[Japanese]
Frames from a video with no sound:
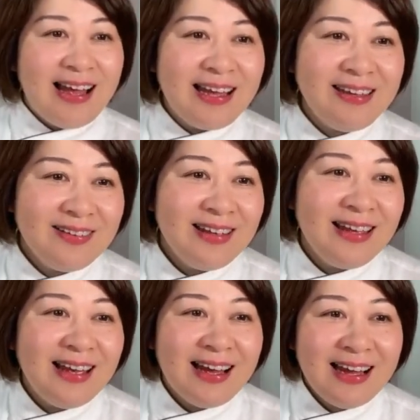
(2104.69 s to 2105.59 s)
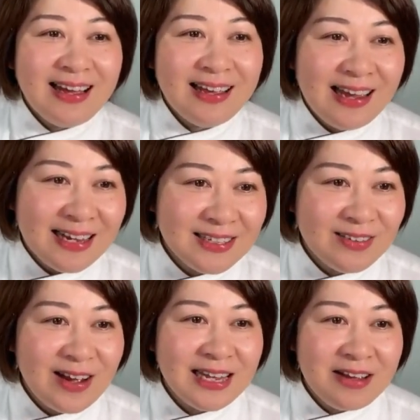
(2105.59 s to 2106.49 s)
はい、
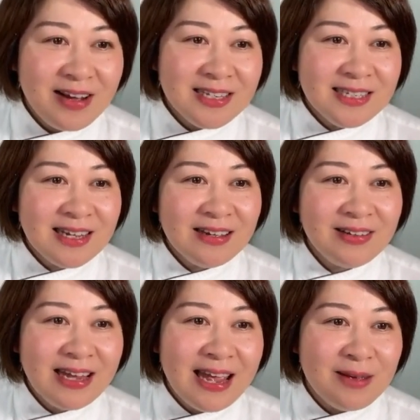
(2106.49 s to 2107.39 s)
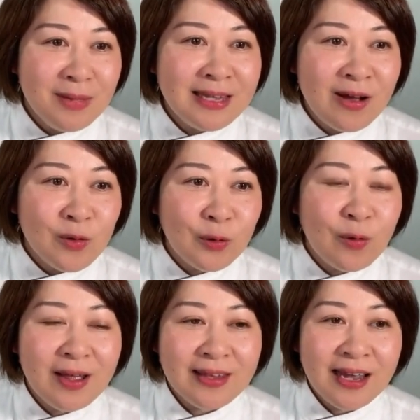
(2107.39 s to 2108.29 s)
ハスの花は近くで見たこ
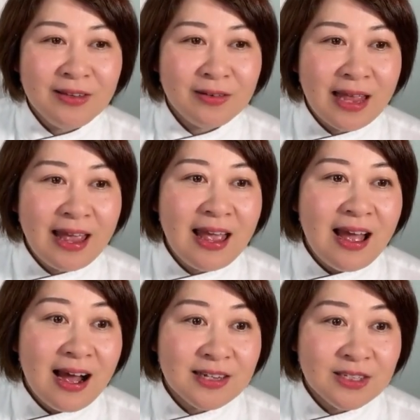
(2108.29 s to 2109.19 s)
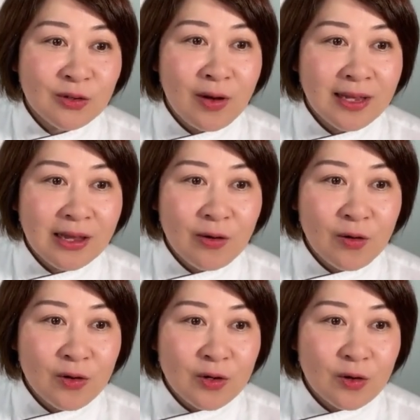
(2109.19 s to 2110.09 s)
とがないので、ハスの花
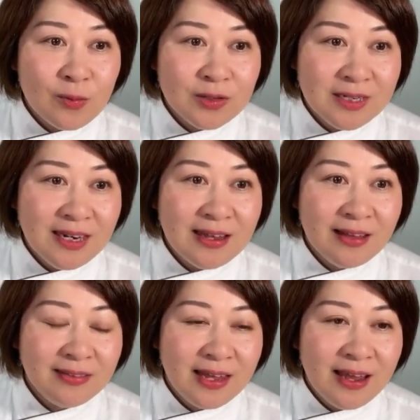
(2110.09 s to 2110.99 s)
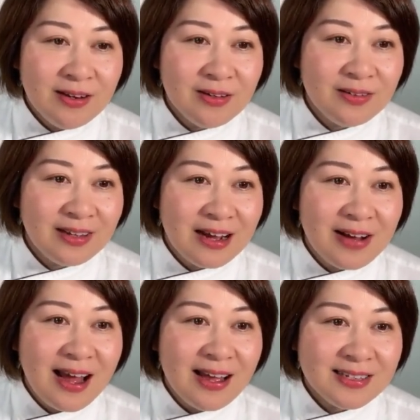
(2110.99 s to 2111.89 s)
をお持ちになっている
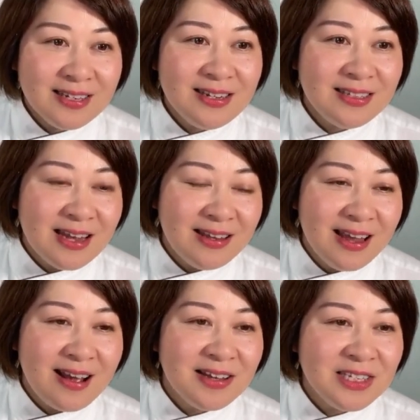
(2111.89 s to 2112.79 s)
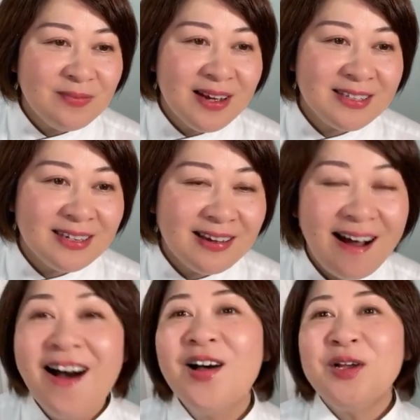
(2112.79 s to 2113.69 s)
側、新鮮に感じます。
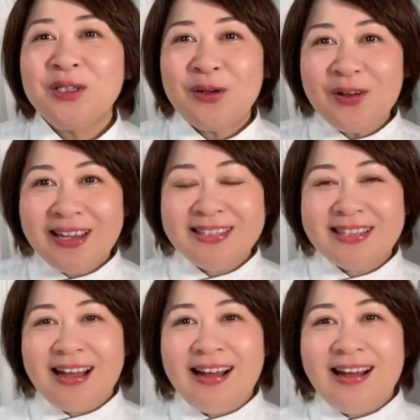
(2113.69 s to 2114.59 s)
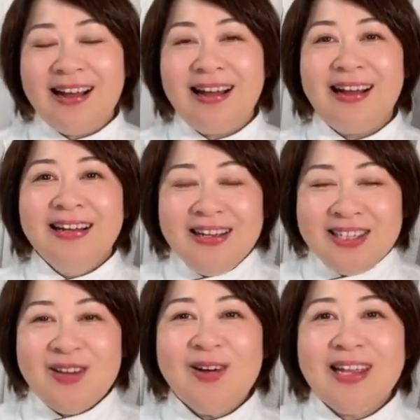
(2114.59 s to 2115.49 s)
あ、そうですか。
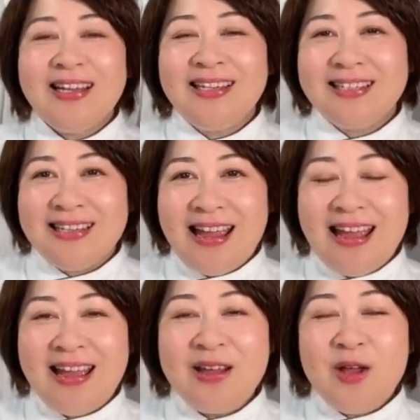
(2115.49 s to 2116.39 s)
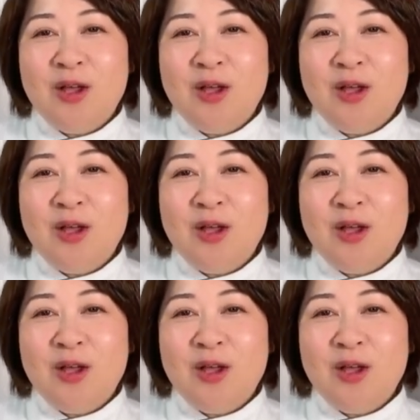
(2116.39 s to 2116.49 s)
そうなんですね。